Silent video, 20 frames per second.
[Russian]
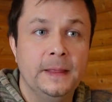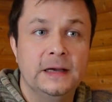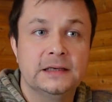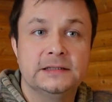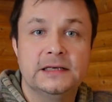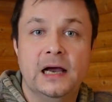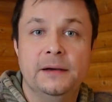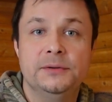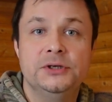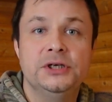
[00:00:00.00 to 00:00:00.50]

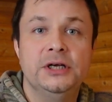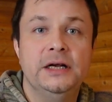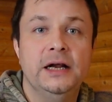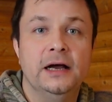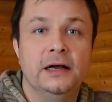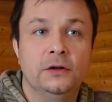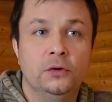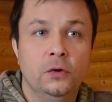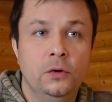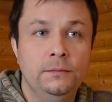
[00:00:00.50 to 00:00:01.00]
сообщили
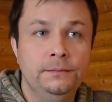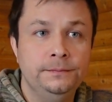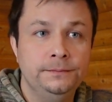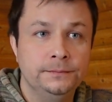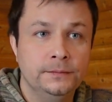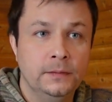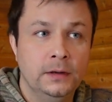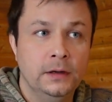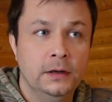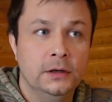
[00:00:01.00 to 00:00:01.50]
о том,
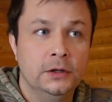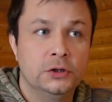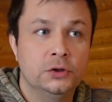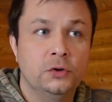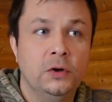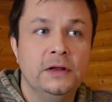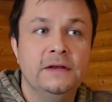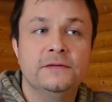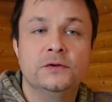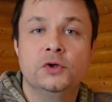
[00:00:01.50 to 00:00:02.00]

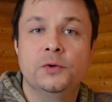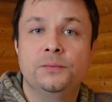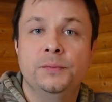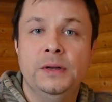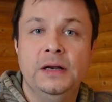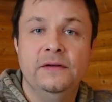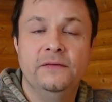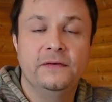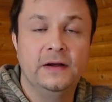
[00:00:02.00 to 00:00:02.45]
что они вступили